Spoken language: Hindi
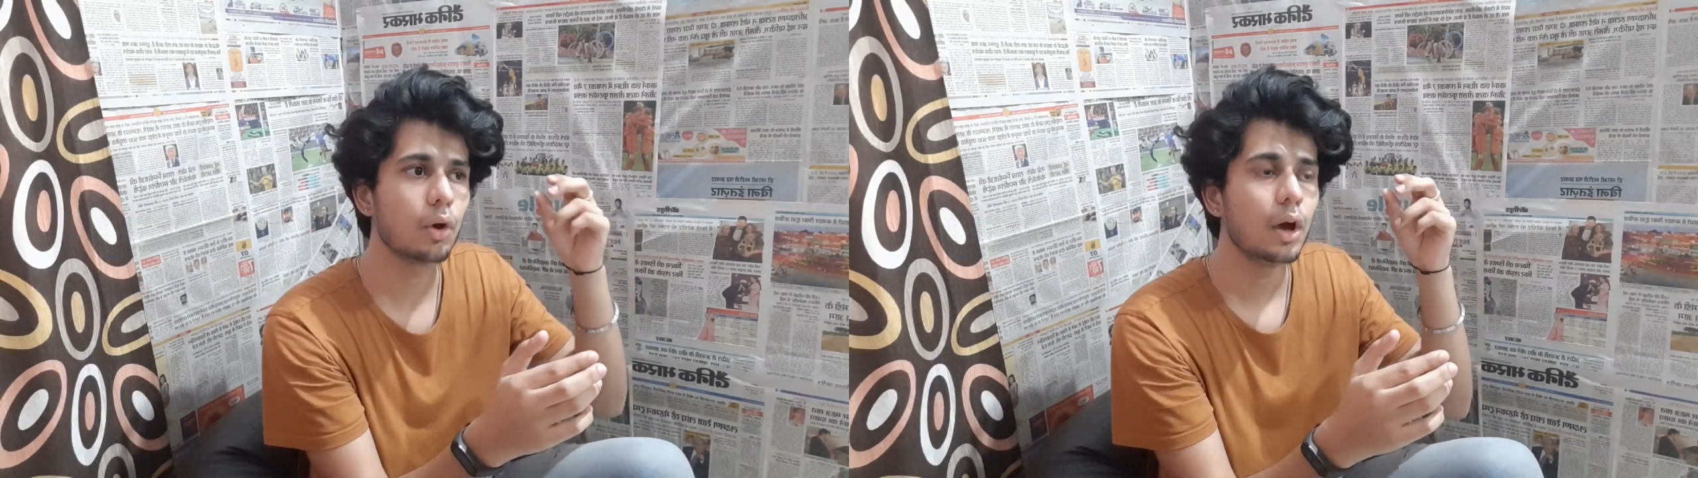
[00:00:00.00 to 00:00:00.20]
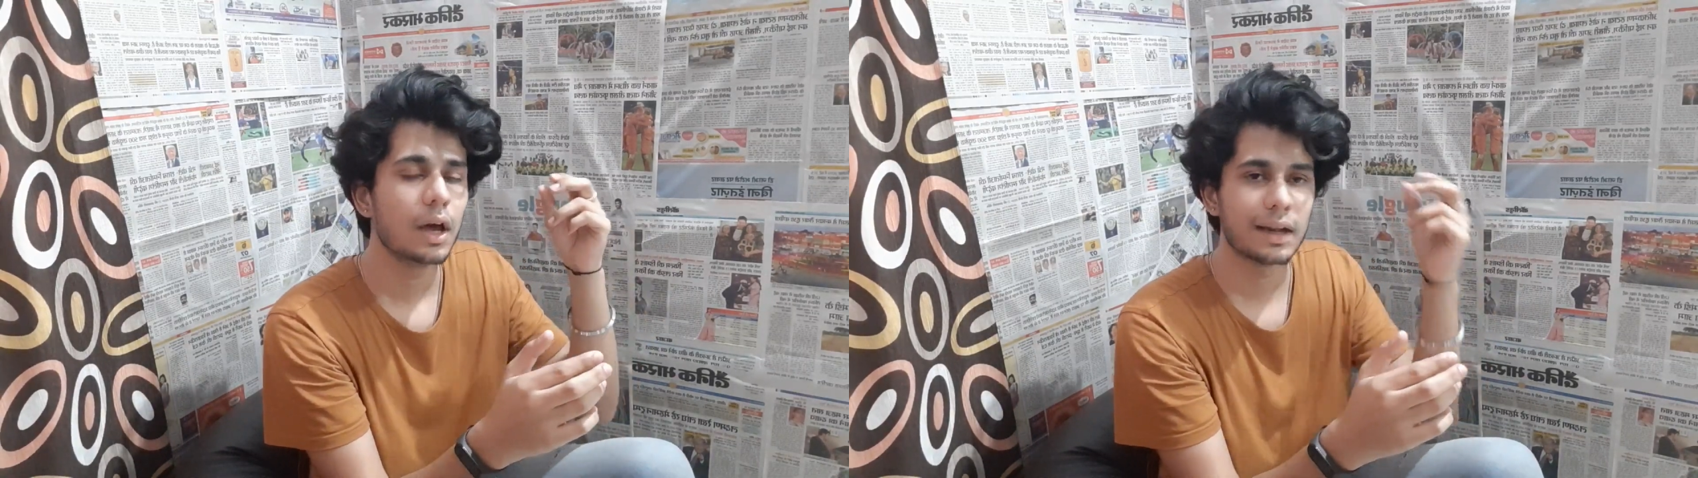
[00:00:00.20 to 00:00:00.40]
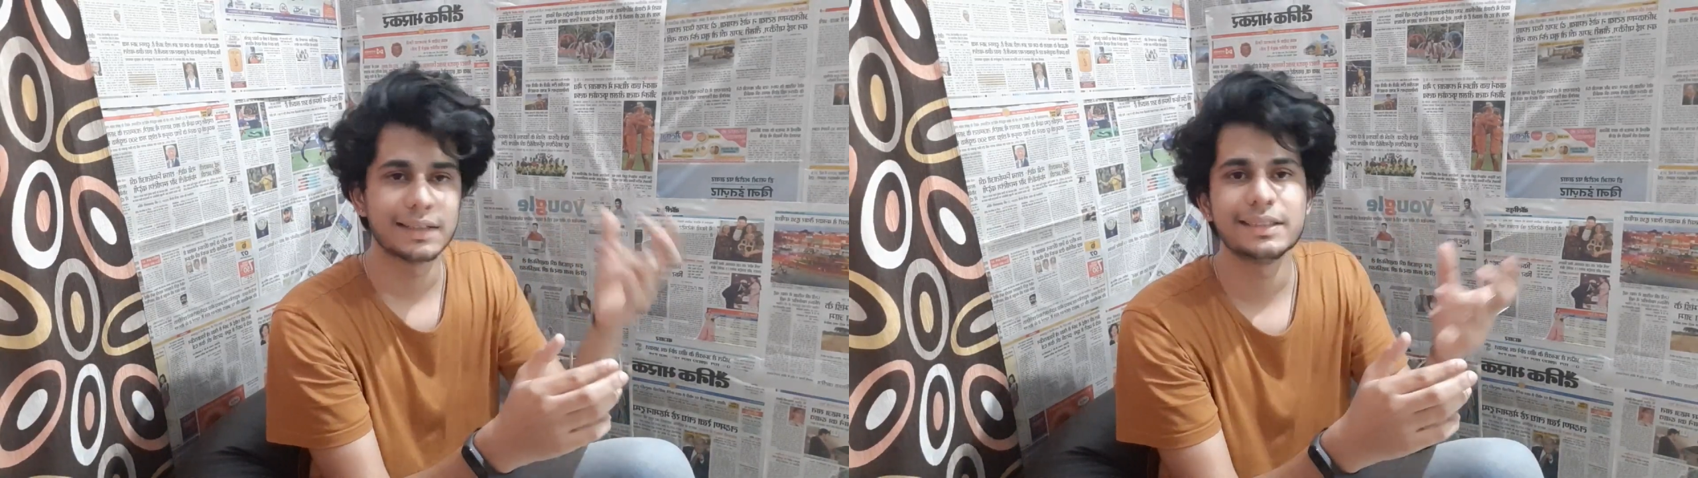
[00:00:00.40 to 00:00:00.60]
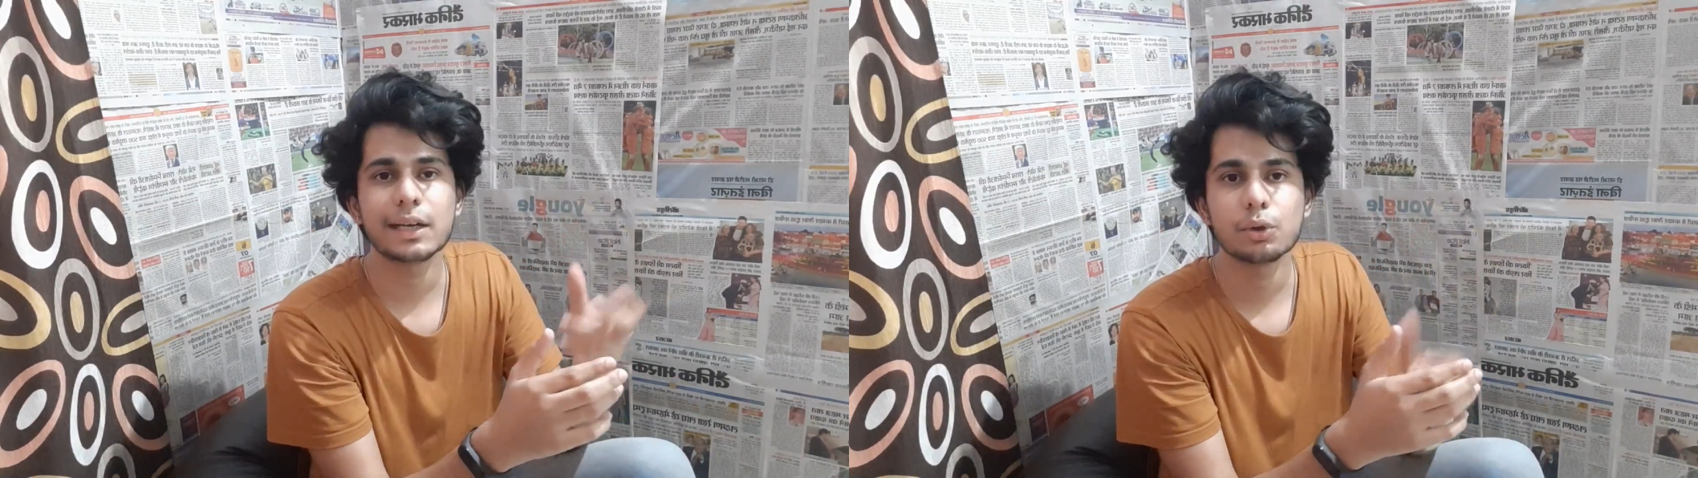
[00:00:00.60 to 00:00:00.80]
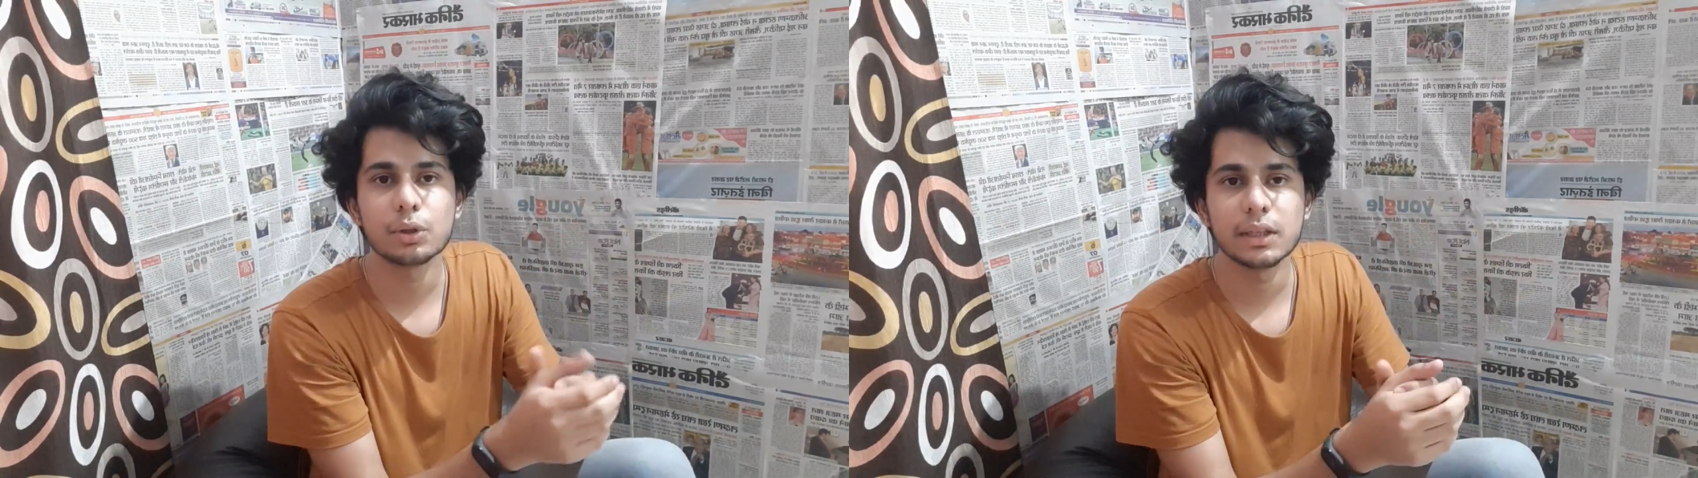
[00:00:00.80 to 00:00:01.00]
वो
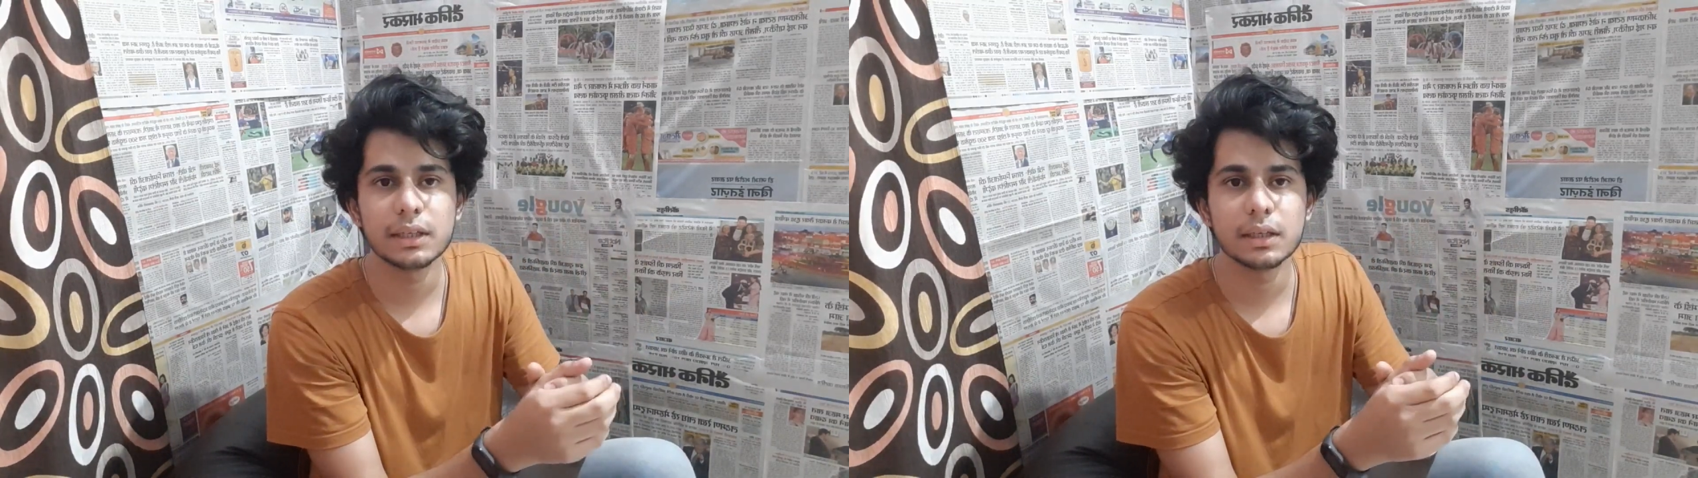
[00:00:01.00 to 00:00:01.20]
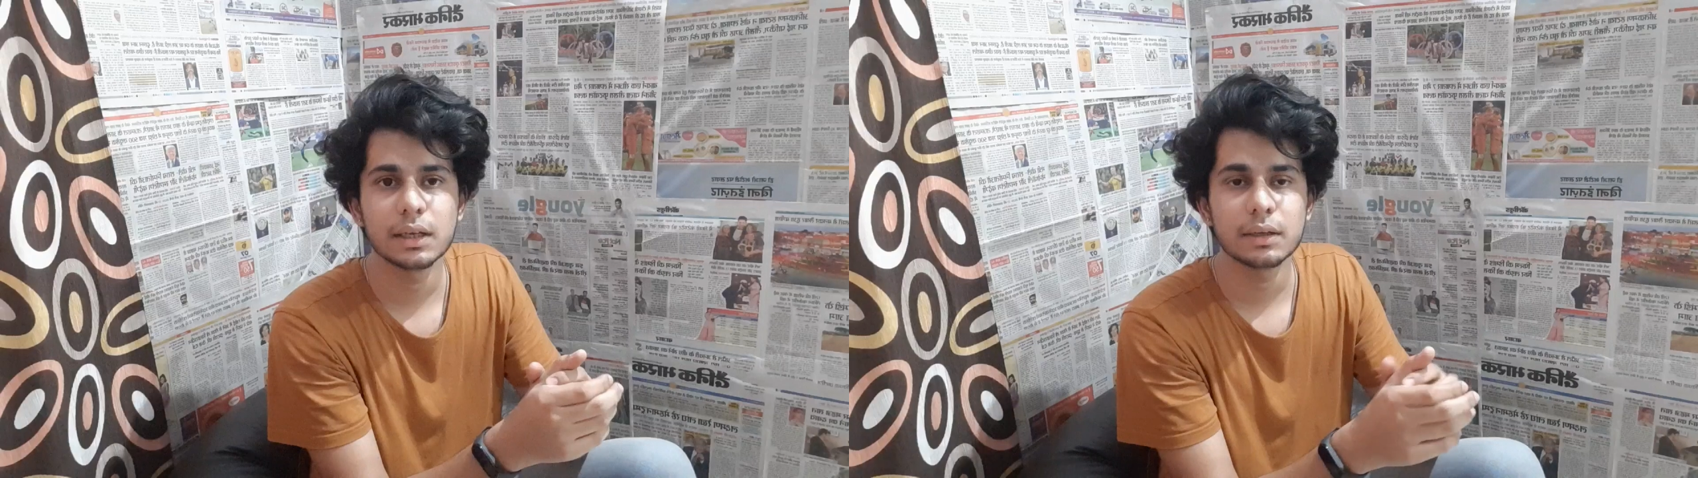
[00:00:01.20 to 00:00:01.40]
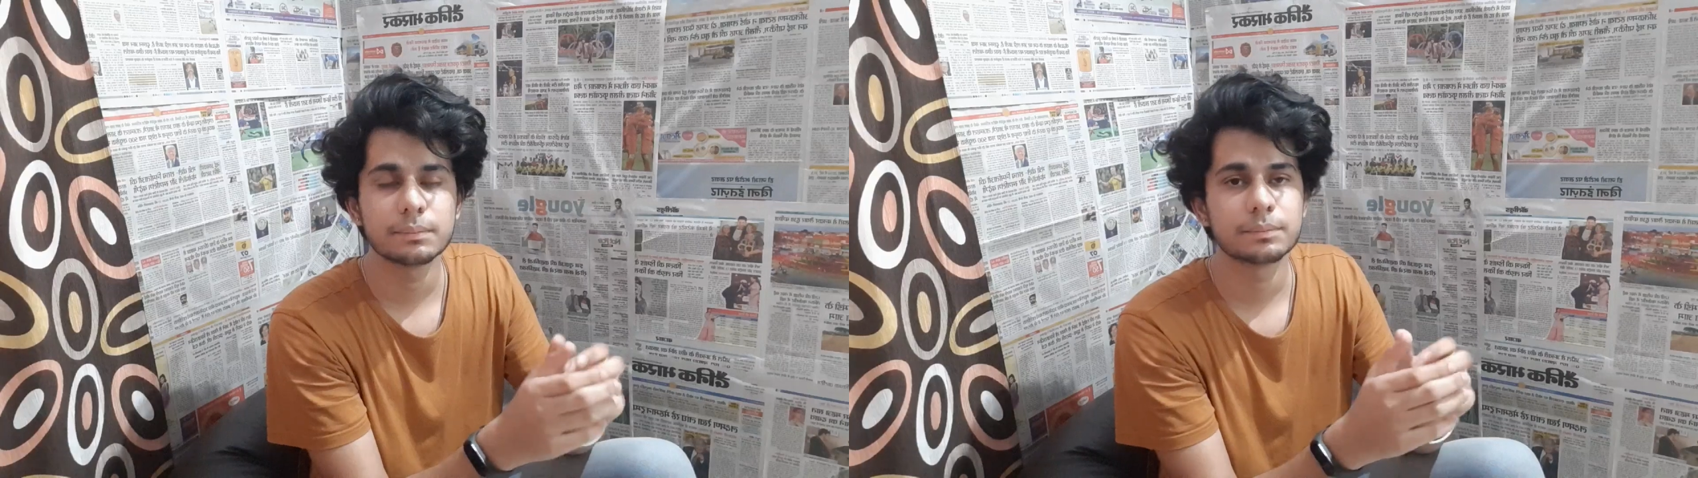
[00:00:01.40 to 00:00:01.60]
रिजेक्ट होती है